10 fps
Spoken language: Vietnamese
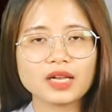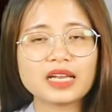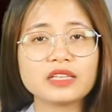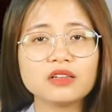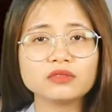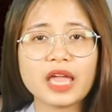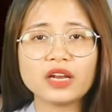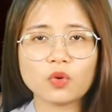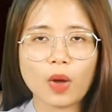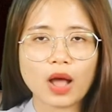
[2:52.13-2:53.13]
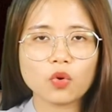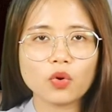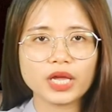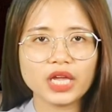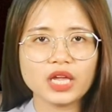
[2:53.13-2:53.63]
Đặt những tên quá
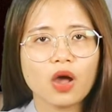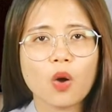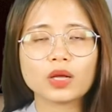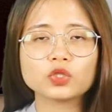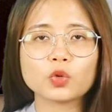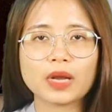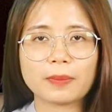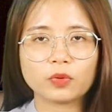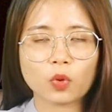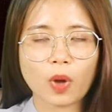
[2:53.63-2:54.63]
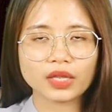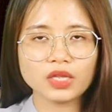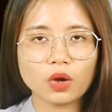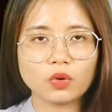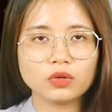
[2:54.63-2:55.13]
cũ kỹ hoặc trùng lặp quá
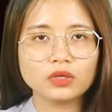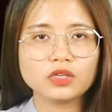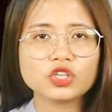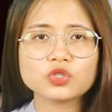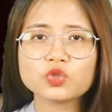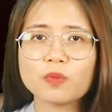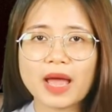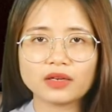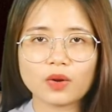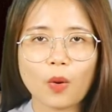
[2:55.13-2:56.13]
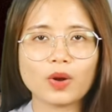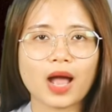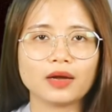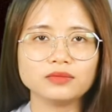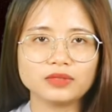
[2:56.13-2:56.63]
nhiều. Cho dù bạn cố
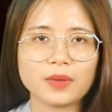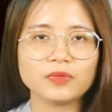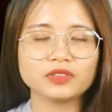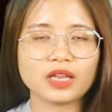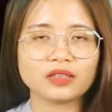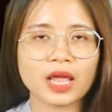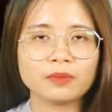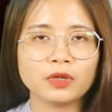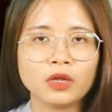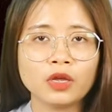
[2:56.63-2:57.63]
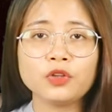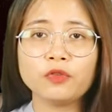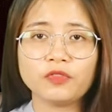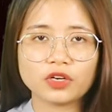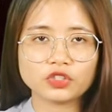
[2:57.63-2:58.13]
gắng thêm những tên đẹp
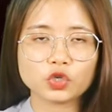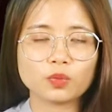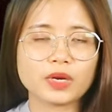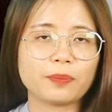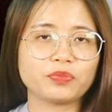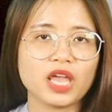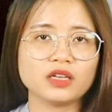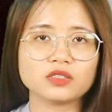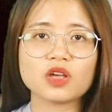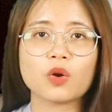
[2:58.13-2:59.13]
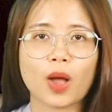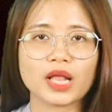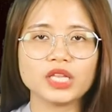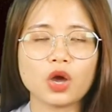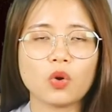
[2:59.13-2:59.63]
nhưng việc trùng lặp tên do
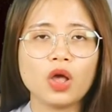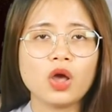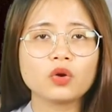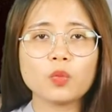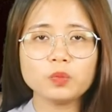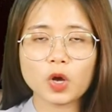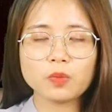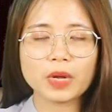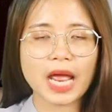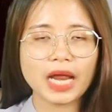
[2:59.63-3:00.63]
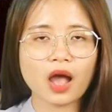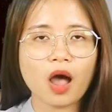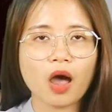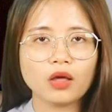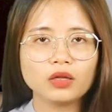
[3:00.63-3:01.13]
quá nhiều cũng không mấy hay
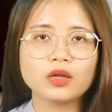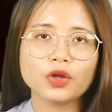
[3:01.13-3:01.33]
ho.